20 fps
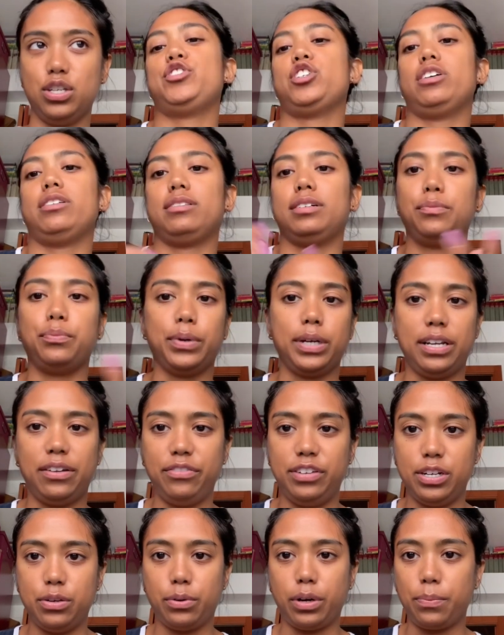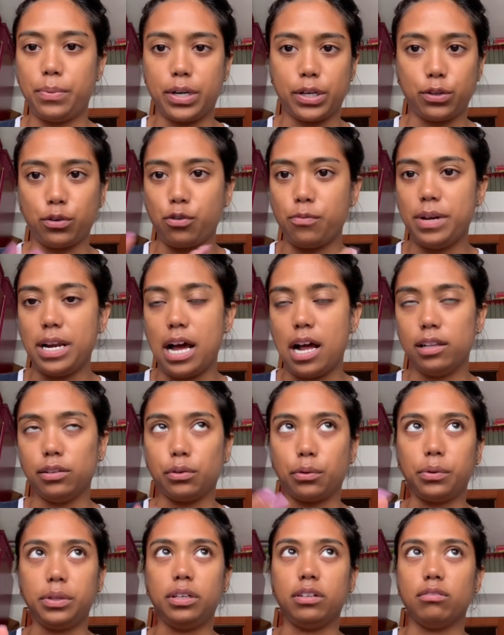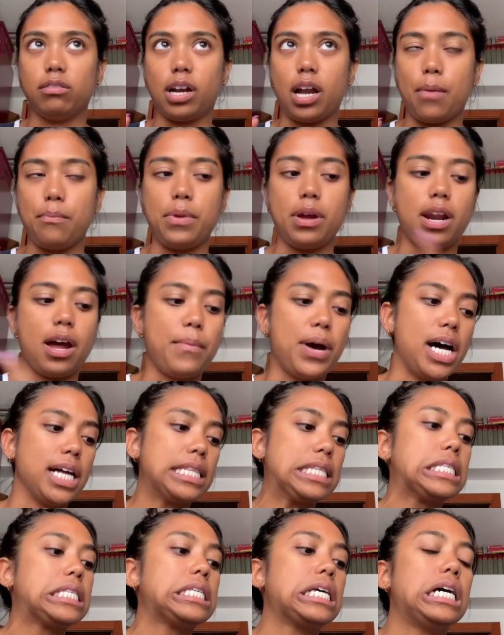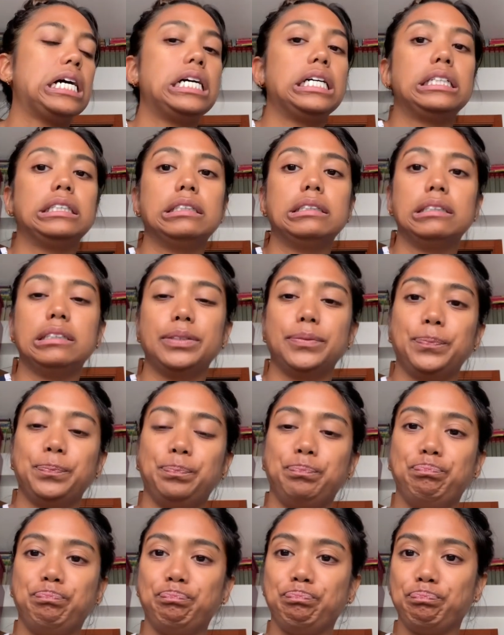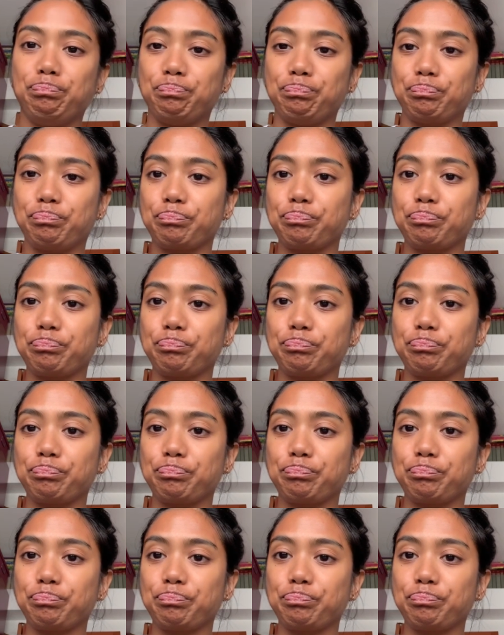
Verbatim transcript: cioè che poi alla fine è un reparto come l'altro, quindi non cambia una mazza. Um,